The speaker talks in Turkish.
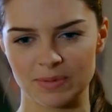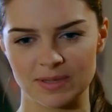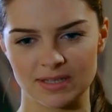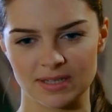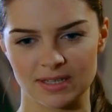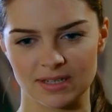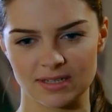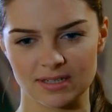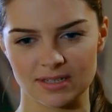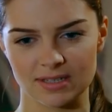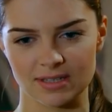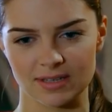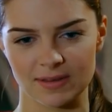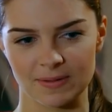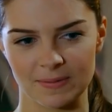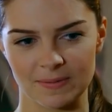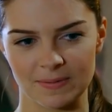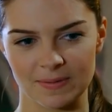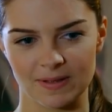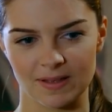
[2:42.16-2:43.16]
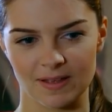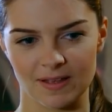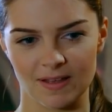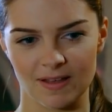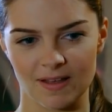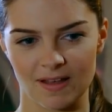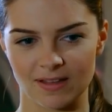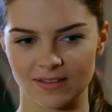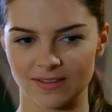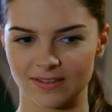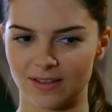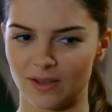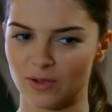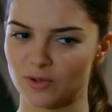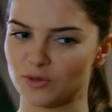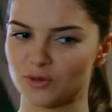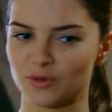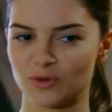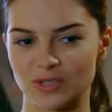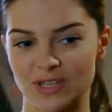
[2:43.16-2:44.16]
bir bilseniz. Hatta
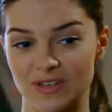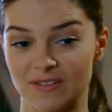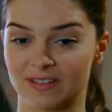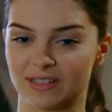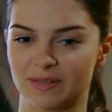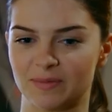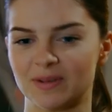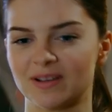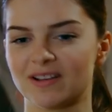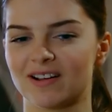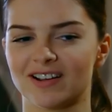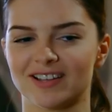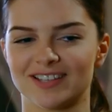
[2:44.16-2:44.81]
Özgür Çevik'le bile